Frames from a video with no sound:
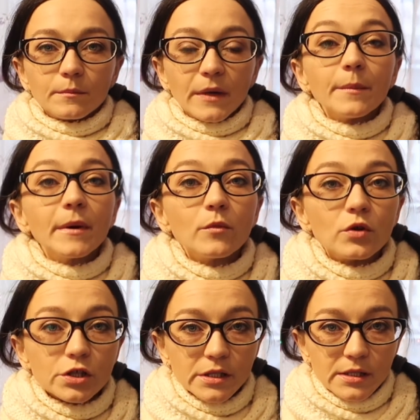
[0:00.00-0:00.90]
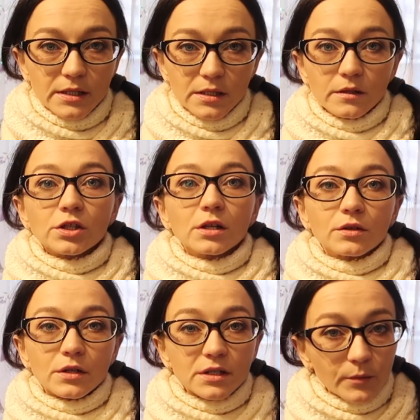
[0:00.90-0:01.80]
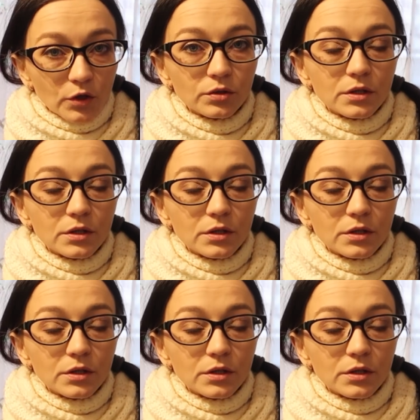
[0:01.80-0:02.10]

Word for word: Моя помощница, девочка, которая со мной